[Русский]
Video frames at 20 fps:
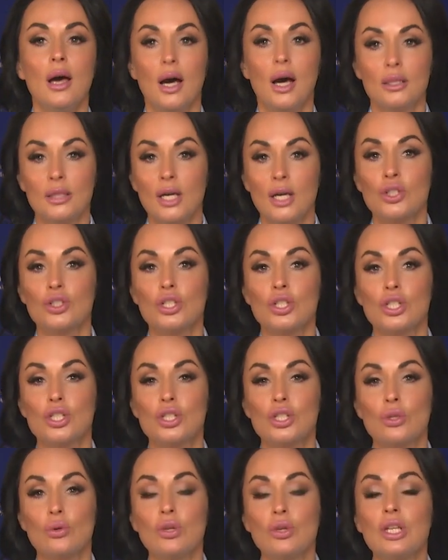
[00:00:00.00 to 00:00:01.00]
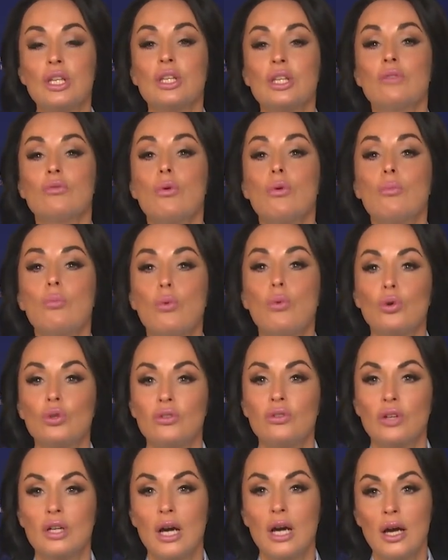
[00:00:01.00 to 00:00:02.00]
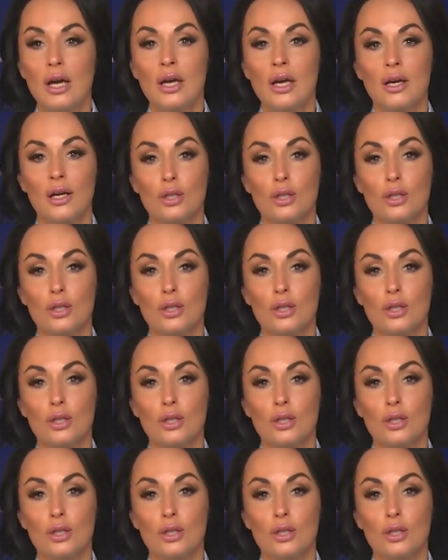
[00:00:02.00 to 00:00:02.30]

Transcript: а также истории его подвига,